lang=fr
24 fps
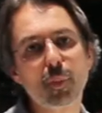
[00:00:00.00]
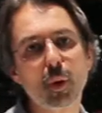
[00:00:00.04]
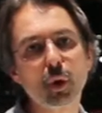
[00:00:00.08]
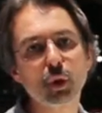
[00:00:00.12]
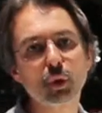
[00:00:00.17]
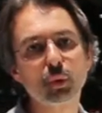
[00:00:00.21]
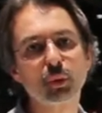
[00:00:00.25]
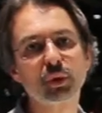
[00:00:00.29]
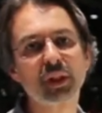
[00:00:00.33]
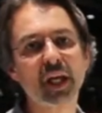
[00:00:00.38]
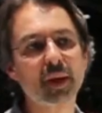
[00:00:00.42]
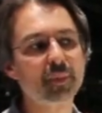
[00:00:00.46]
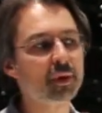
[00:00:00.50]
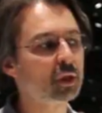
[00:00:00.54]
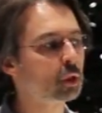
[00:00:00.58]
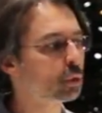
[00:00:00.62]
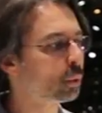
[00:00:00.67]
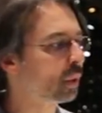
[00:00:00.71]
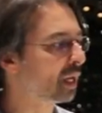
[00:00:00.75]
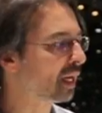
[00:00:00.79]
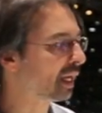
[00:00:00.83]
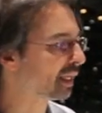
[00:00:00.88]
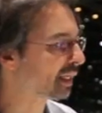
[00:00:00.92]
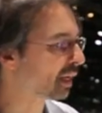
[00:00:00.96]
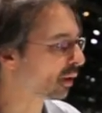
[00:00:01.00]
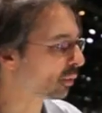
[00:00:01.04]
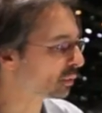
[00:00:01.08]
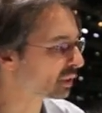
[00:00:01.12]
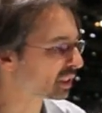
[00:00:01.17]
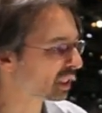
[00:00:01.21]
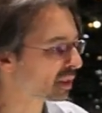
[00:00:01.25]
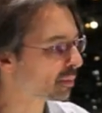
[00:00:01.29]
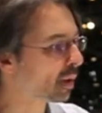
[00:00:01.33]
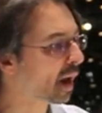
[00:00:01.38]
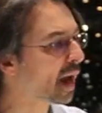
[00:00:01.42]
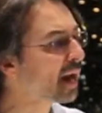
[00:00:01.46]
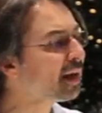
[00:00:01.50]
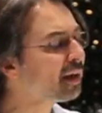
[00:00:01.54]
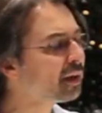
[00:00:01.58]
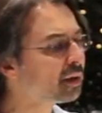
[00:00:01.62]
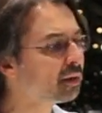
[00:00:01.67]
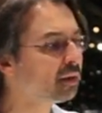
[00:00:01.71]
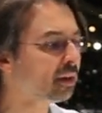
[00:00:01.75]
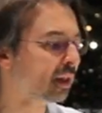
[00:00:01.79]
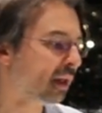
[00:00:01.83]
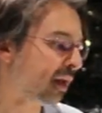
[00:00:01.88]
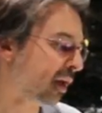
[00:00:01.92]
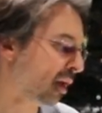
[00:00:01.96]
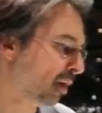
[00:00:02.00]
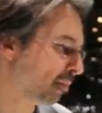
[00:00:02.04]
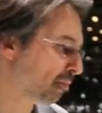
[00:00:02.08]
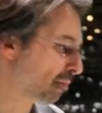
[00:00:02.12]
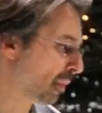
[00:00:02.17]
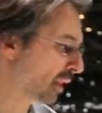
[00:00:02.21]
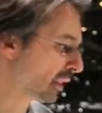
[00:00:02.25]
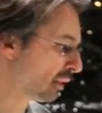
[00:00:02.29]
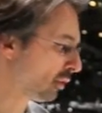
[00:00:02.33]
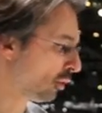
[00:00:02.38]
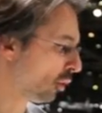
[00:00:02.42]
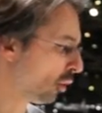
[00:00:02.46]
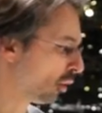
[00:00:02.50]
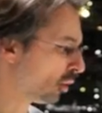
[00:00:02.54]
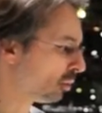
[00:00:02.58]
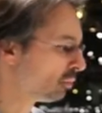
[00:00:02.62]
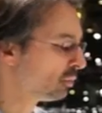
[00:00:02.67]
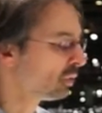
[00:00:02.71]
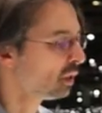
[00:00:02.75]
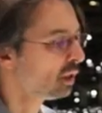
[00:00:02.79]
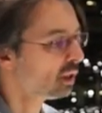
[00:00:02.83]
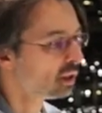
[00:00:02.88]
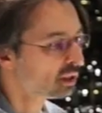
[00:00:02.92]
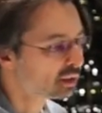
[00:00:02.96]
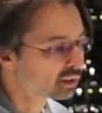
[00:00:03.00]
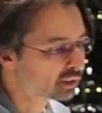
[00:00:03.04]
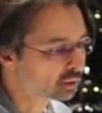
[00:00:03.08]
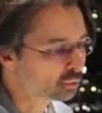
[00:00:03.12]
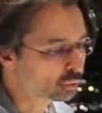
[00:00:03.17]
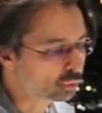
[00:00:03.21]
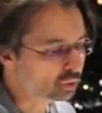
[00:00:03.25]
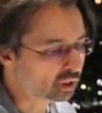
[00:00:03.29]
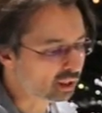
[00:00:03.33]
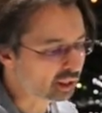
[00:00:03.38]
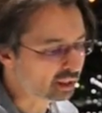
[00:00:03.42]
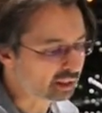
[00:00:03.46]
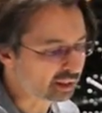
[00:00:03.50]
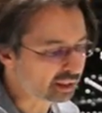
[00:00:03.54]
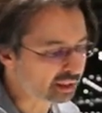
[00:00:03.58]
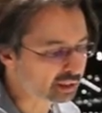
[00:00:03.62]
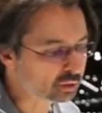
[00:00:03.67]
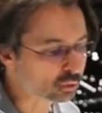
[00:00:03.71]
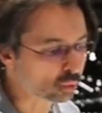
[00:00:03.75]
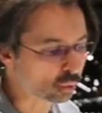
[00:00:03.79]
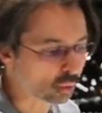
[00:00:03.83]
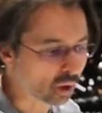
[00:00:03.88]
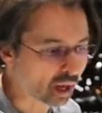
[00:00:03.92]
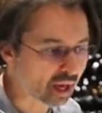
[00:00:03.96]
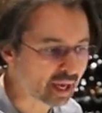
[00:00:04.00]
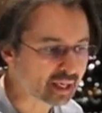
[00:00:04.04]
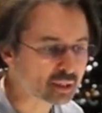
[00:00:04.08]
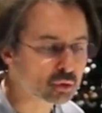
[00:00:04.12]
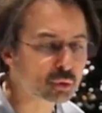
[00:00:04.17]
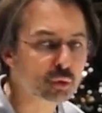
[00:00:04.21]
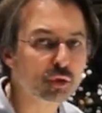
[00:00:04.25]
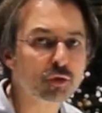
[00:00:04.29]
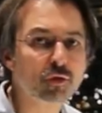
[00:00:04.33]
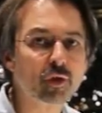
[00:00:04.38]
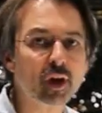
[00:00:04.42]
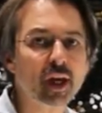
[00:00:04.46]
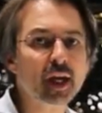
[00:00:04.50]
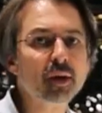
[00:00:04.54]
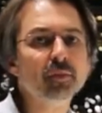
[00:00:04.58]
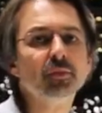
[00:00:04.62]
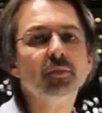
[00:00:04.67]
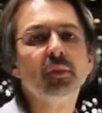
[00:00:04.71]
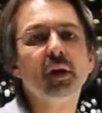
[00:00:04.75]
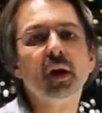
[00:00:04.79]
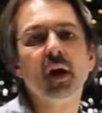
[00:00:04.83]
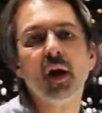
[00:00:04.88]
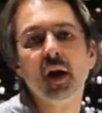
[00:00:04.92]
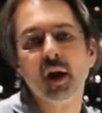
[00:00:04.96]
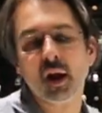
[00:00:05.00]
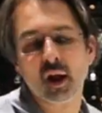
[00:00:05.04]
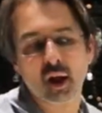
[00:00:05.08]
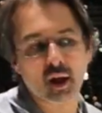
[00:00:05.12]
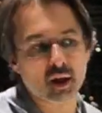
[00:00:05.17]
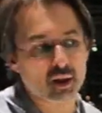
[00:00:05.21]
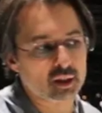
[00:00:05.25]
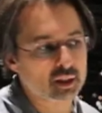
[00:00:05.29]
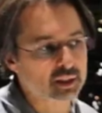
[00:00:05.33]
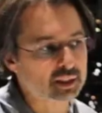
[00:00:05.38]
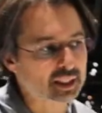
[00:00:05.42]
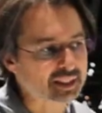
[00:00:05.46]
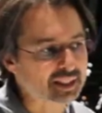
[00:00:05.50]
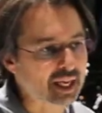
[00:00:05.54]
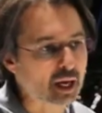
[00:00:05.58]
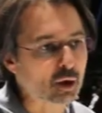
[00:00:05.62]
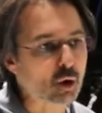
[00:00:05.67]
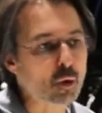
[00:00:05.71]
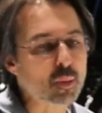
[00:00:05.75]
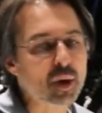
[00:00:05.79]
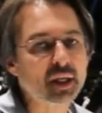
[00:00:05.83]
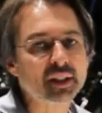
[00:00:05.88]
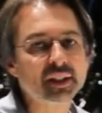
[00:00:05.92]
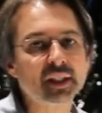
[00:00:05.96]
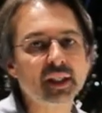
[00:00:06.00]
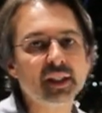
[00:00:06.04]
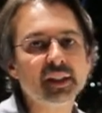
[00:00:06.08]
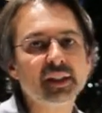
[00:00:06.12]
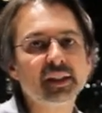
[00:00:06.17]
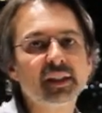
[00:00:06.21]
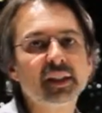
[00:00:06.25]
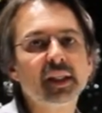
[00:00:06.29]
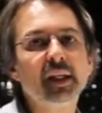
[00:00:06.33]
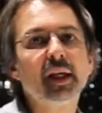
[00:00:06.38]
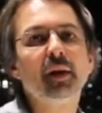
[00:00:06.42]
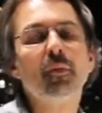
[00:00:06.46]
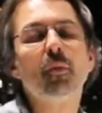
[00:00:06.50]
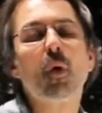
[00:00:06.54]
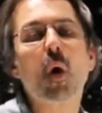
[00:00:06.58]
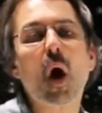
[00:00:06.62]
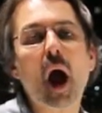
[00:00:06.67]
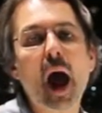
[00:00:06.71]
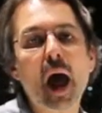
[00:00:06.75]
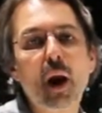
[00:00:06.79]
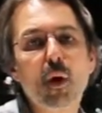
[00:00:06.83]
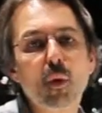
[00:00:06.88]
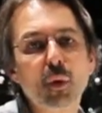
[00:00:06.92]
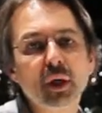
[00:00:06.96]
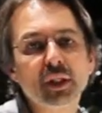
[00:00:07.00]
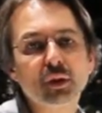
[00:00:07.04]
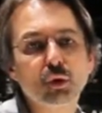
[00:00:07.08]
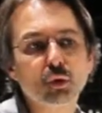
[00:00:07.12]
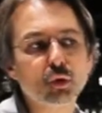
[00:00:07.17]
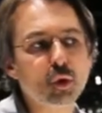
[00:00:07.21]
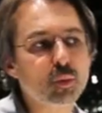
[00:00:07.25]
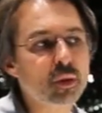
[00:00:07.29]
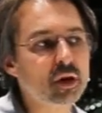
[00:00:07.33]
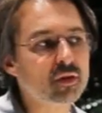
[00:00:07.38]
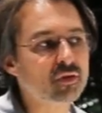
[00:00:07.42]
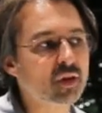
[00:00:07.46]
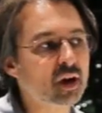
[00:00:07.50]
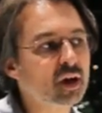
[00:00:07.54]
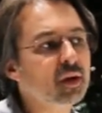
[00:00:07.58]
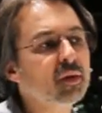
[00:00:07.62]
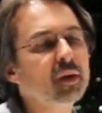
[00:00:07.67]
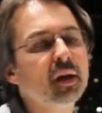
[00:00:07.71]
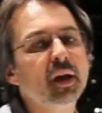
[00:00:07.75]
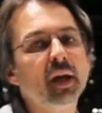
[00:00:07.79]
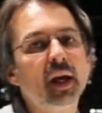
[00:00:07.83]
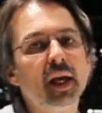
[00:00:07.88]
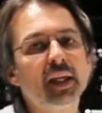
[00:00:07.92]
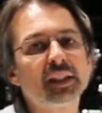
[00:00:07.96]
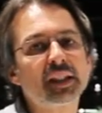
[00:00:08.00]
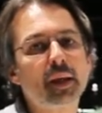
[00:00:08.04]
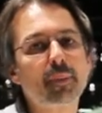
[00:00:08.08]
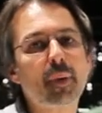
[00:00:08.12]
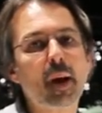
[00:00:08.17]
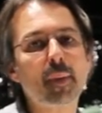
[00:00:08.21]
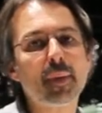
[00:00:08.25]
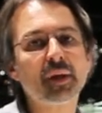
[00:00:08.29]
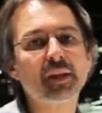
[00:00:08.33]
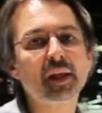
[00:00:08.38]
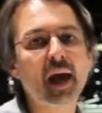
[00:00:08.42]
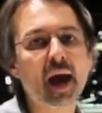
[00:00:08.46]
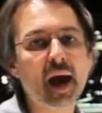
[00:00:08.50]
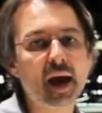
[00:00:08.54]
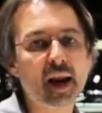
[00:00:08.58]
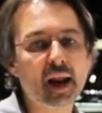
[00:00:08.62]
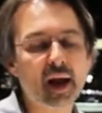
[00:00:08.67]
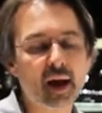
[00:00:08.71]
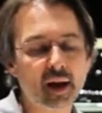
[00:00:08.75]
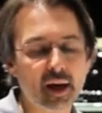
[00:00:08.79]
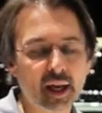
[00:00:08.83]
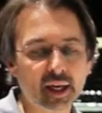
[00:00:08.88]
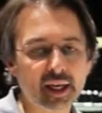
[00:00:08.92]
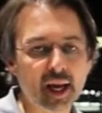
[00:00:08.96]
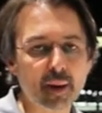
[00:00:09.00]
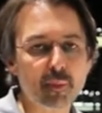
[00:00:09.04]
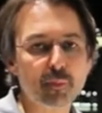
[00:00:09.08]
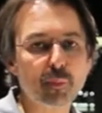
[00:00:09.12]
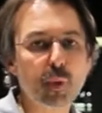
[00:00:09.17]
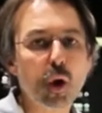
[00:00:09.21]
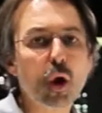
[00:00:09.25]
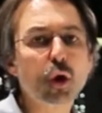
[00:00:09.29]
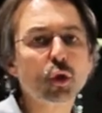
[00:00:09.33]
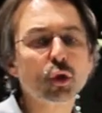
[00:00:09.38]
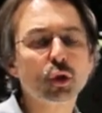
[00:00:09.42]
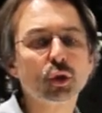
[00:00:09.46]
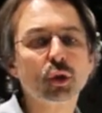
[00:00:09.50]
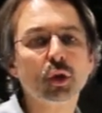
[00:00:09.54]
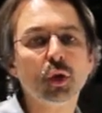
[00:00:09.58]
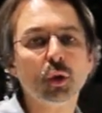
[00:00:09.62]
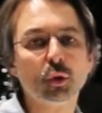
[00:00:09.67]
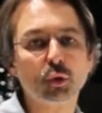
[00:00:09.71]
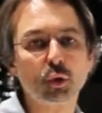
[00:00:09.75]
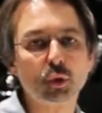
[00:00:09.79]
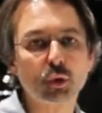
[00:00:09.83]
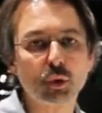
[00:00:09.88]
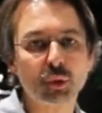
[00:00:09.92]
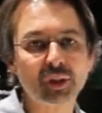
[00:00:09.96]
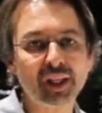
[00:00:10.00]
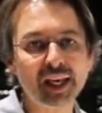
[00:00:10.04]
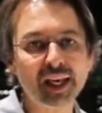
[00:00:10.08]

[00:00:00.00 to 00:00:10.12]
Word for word: Porsche nous a habitués à la carrosserie break. Maintenant, c'est une déclinaison SUV. Ça sera commercialisé à l'horizon 2020 et ça permettra à la gamme Porsche de se